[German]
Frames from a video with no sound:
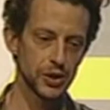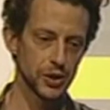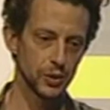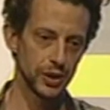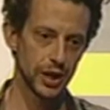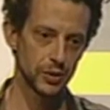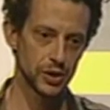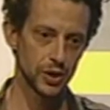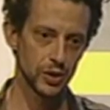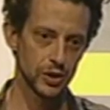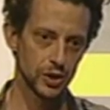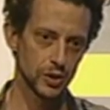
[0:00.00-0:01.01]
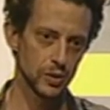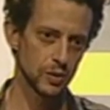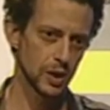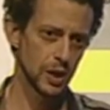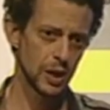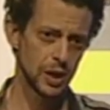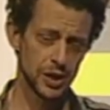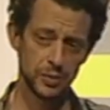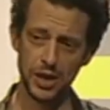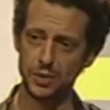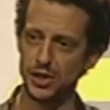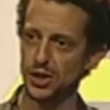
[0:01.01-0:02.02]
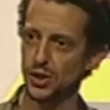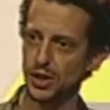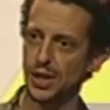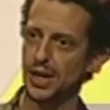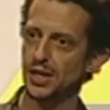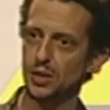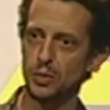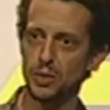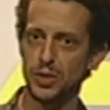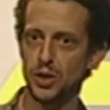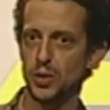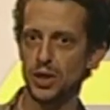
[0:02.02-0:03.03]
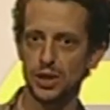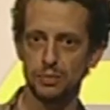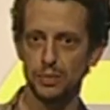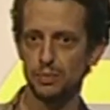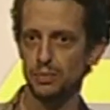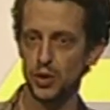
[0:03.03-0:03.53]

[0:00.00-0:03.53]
sind so viele Menschen daran gestorben. Und